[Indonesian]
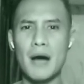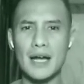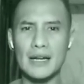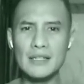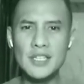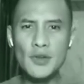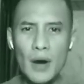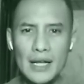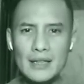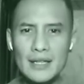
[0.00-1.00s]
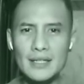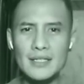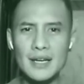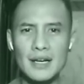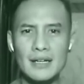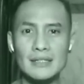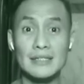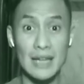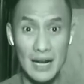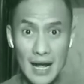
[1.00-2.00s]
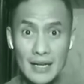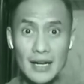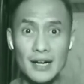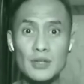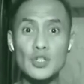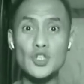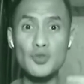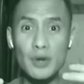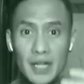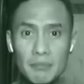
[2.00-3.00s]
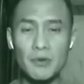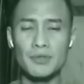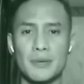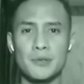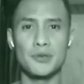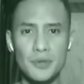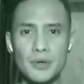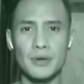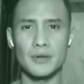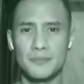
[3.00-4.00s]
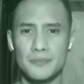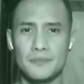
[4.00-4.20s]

bahkan jiwa kita saja terkadang sulit mengucap syukur.